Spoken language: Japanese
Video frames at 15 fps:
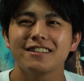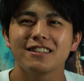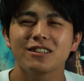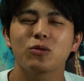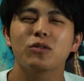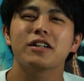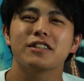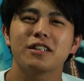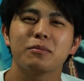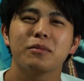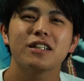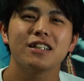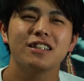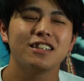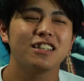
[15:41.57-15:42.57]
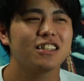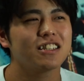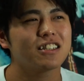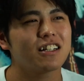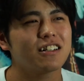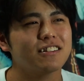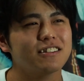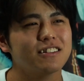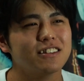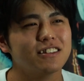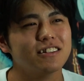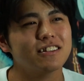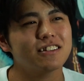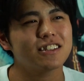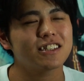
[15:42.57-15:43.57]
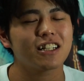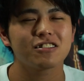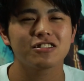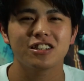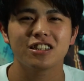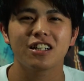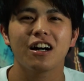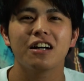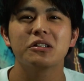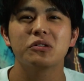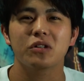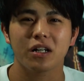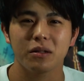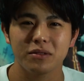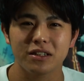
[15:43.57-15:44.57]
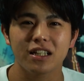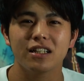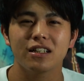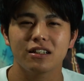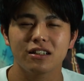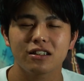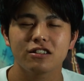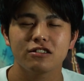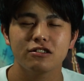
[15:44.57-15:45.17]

そっかじゃあまだ1時間近く時間あんのかみたいな